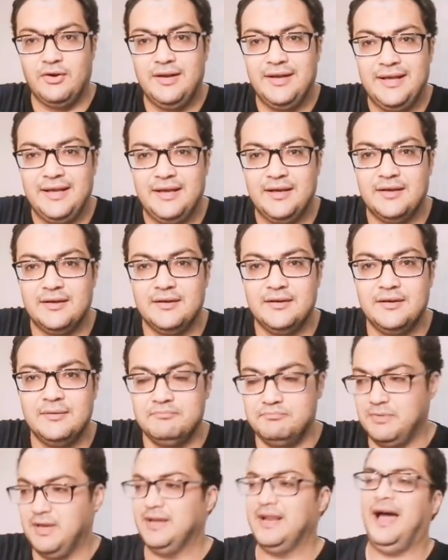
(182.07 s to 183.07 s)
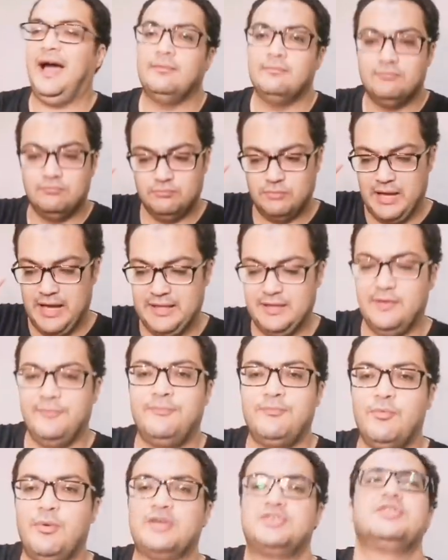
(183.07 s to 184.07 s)
ولا ايه منع
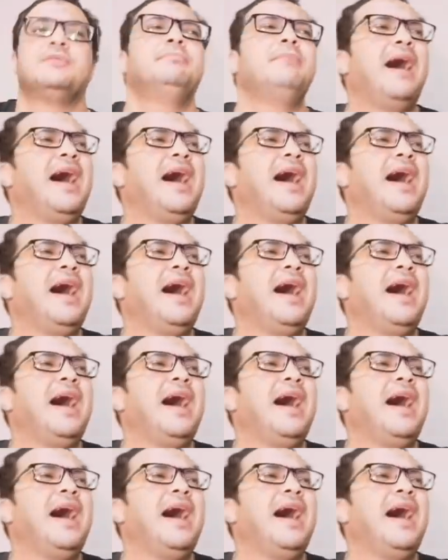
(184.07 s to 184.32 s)
هدف مباشر